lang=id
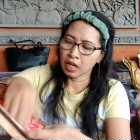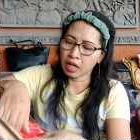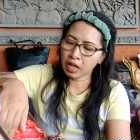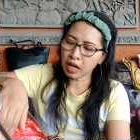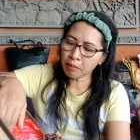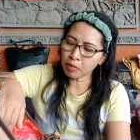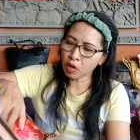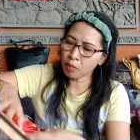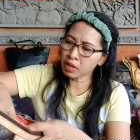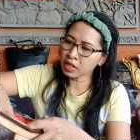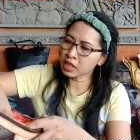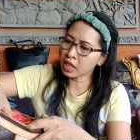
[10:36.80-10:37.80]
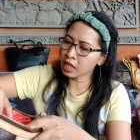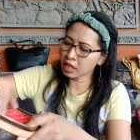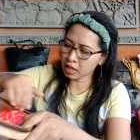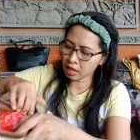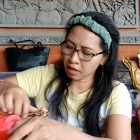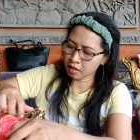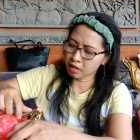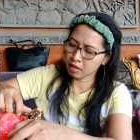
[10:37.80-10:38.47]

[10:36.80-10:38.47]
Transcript: Lengkap nomor seri, Kak.